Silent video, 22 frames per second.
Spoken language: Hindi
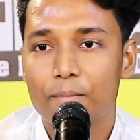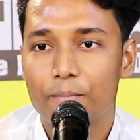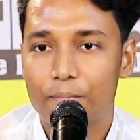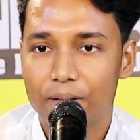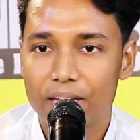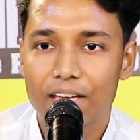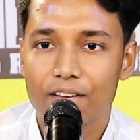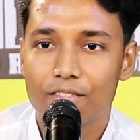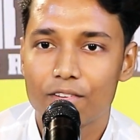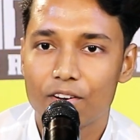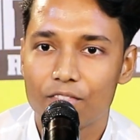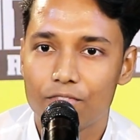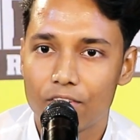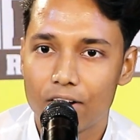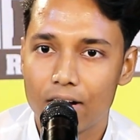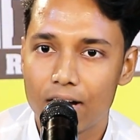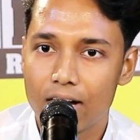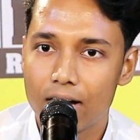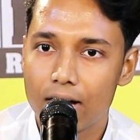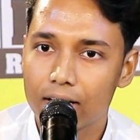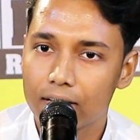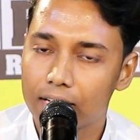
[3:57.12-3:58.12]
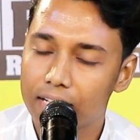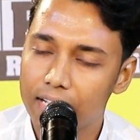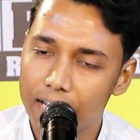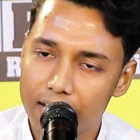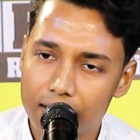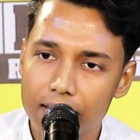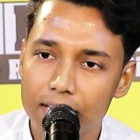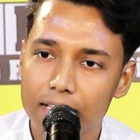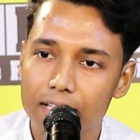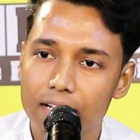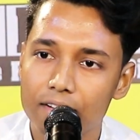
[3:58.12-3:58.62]
बेवफा
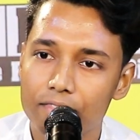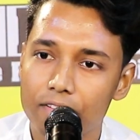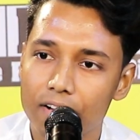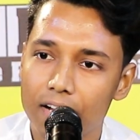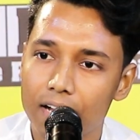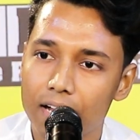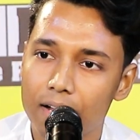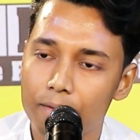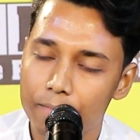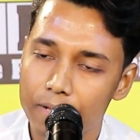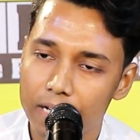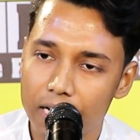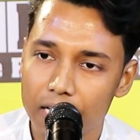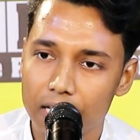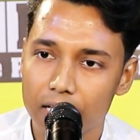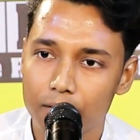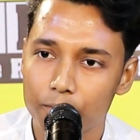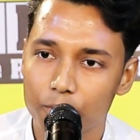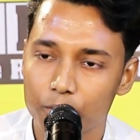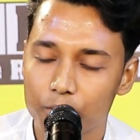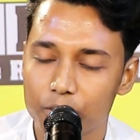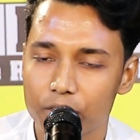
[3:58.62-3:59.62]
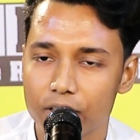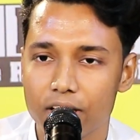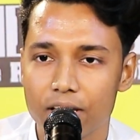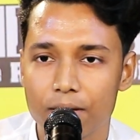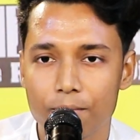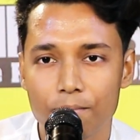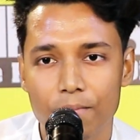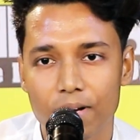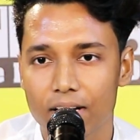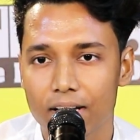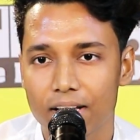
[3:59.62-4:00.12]
कई दफ़ा मिले
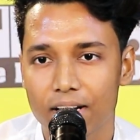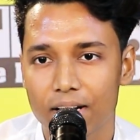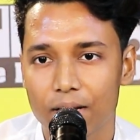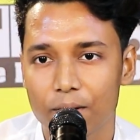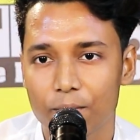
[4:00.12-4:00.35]
मुझे मगर